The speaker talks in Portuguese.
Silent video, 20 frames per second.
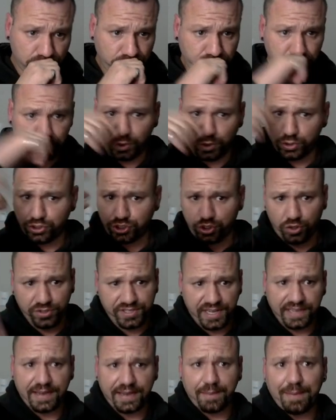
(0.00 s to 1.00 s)
Então a gente
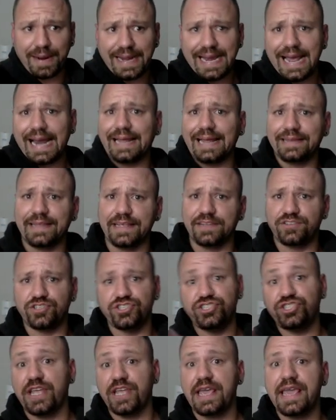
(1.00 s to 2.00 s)
consegue trabalhar lá dentro. A
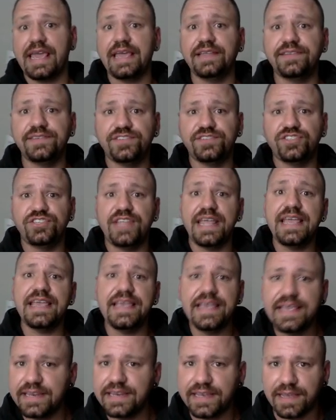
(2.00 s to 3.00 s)
gente tem redes
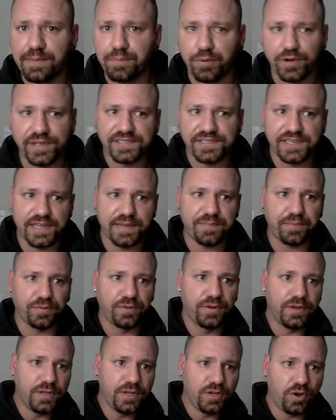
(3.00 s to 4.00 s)
DIRC, por exemplo,
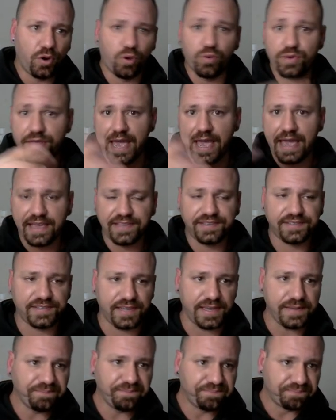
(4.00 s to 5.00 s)
ou
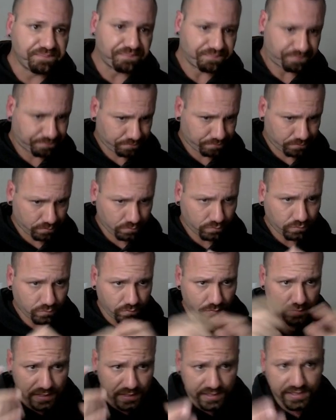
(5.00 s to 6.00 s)
IRC,
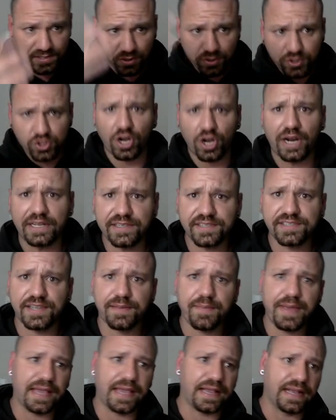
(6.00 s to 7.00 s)
que são isoladas
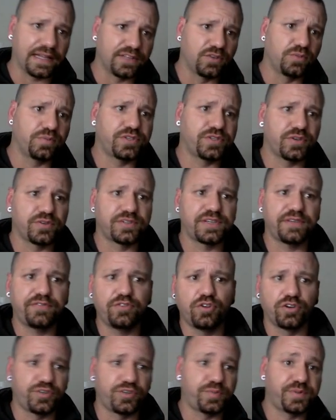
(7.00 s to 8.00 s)
também, cada um para o seu
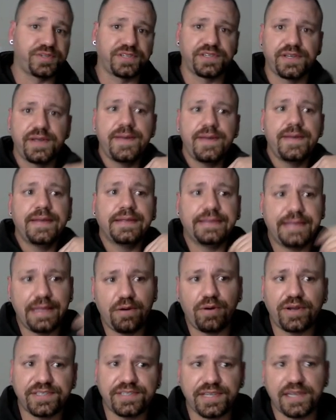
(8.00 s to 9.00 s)
servidor. A gente precisa ter
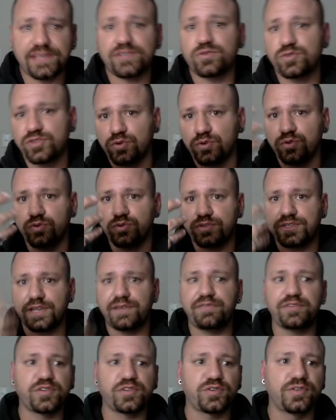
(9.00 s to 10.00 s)
o acesso, os
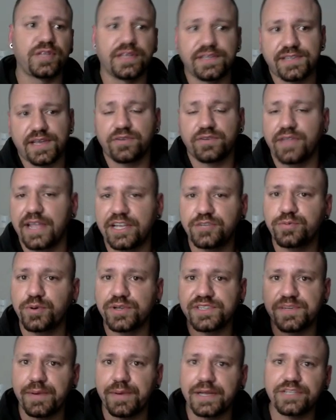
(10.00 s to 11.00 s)
serviços da ZeroNet, por
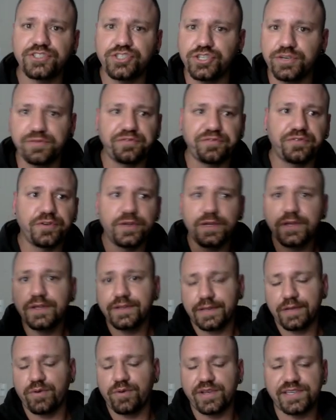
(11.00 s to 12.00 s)
exemplo, ativo,
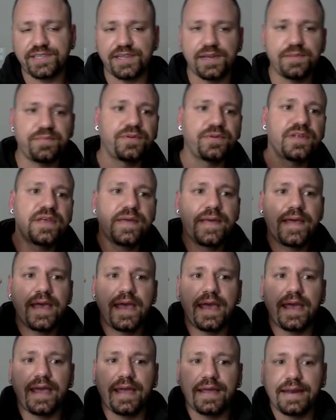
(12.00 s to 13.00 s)
né, um exemplo,
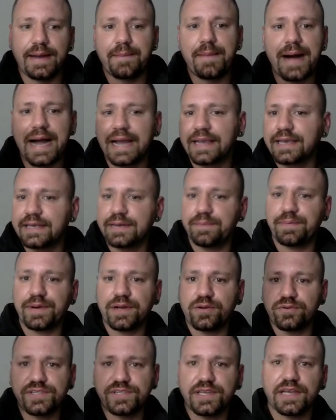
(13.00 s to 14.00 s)
é, na máquina para
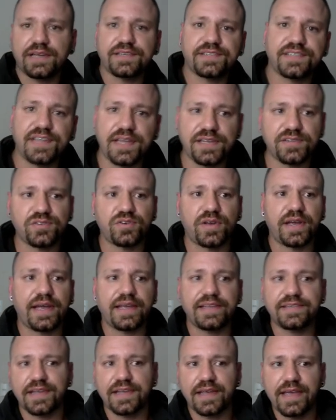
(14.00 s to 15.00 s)
conseguir acesso a
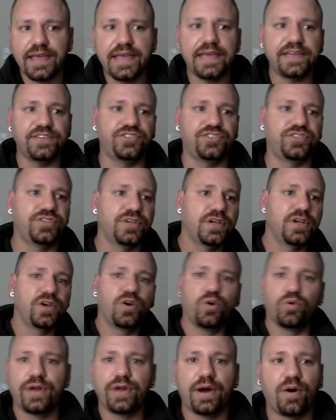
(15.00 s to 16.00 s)
essa rede.
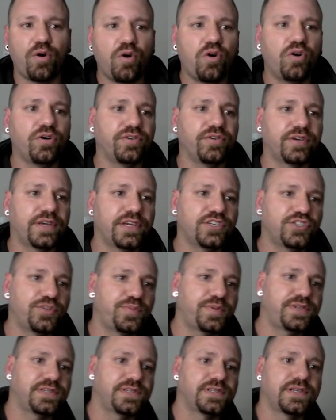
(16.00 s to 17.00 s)
Ou na ONU, que a gente
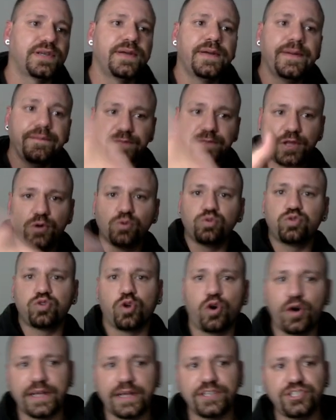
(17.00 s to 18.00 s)
precisa ter o
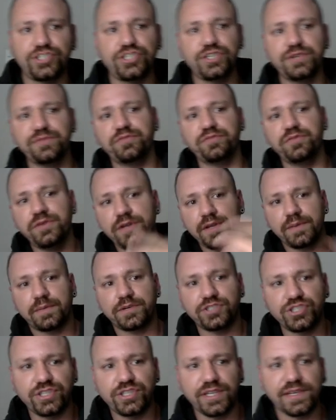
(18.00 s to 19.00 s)
Tor ativo para a
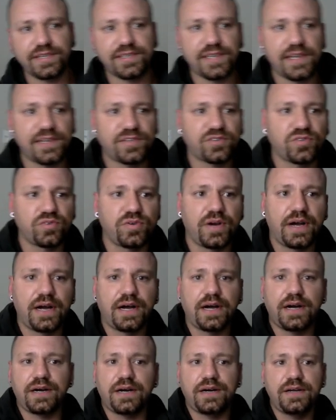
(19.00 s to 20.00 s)
gente ter acesso
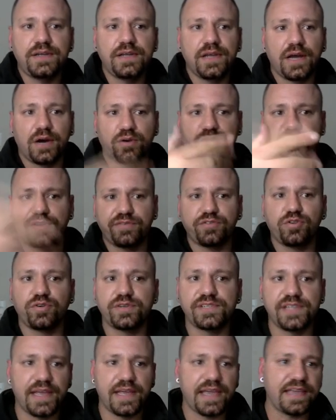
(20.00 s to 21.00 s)
a, aos servidores
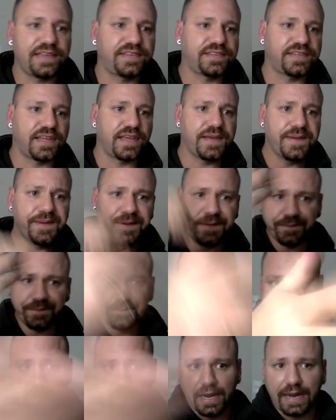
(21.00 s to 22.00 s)
da IRC
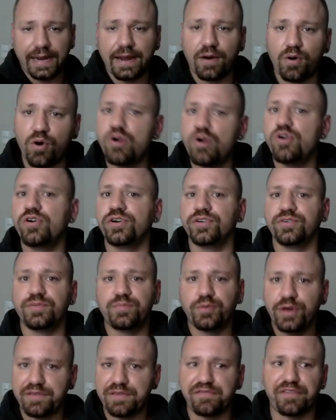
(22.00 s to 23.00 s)
lá na ONU e
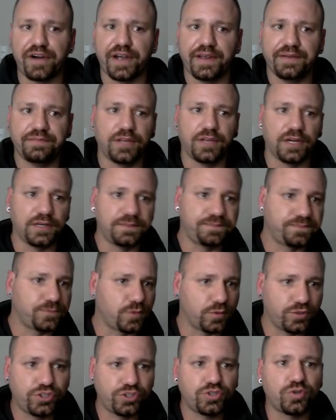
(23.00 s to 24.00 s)
por aí vai. Tá?
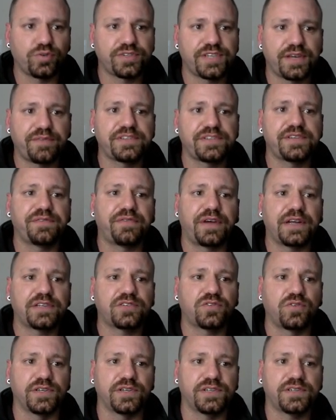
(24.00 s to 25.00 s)
Então a gente consegue fazer várias
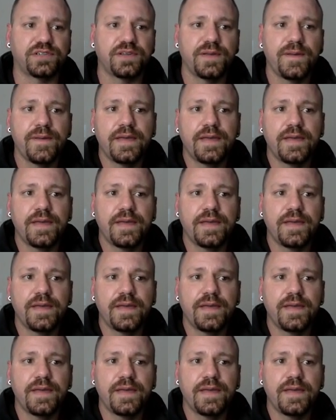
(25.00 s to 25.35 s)
coisas.